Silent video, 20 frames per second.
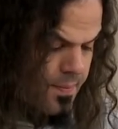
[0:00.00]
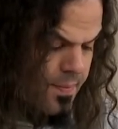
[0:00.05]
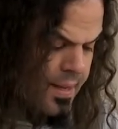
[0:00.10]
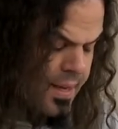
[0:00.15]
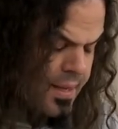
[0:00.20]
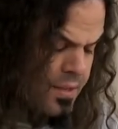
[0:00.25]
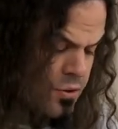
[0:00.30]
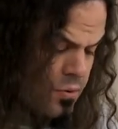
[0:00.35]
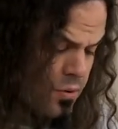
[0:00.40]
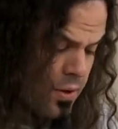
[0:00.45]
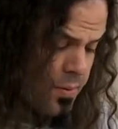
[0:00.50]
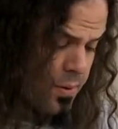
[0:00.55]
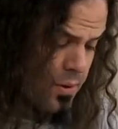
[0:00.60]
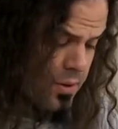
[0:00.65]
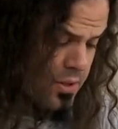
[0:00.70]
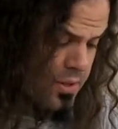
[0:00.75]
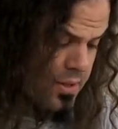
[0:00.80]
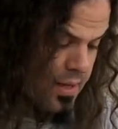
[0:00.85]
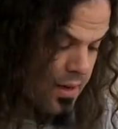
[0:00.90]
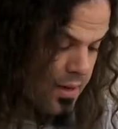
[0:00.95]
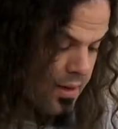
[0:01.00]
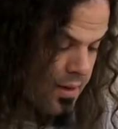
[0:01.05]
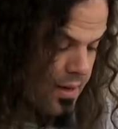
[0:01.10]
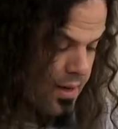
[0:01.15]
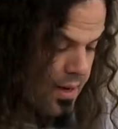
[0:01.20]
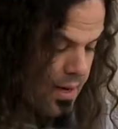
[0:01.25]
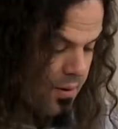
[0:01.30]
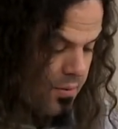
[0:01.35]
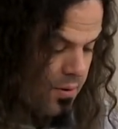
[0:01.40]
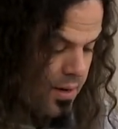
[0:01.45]
En su libro Stalin
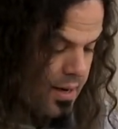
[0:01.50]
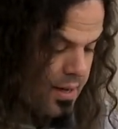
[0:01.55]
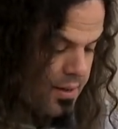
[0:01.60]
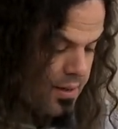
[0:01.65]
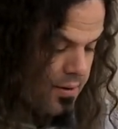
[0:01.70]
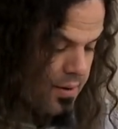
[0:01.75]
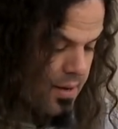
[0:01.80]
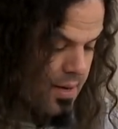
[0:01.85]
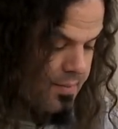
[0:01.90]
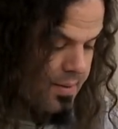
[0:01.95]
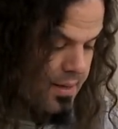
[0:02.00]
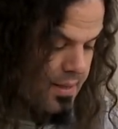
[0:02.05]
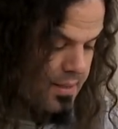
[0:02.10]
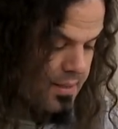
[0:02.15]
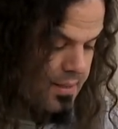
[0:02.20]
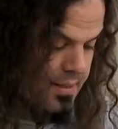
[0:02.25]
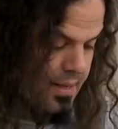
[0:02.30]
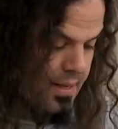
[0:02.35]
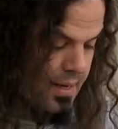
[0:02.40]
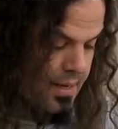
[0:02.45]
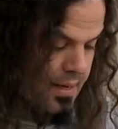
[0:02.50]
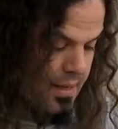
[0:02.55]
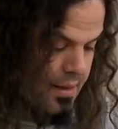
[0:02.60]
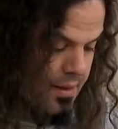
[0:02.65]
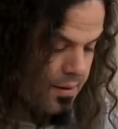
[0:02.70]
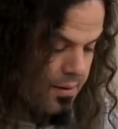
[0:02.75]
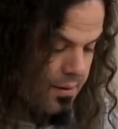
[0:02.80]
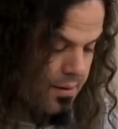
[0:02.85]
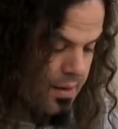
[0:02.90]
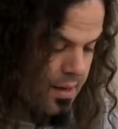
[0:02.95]
elabora la teoría marxista de la
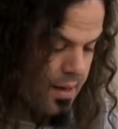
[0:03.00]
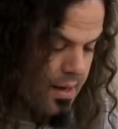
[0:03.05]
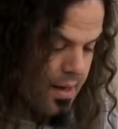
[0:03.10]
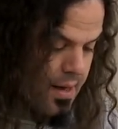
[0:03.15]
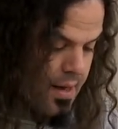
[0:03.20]
nación.